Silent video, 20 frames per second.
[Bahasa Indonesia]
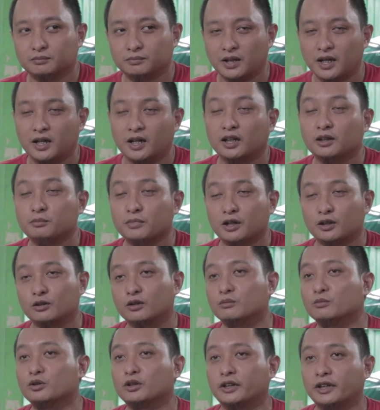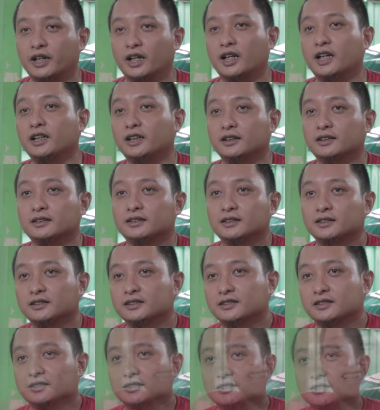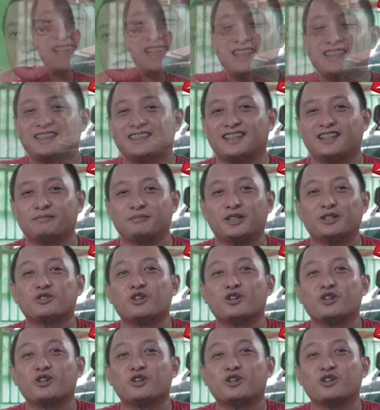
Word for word: pelanggan bakal ngomong ke yang lain kenapa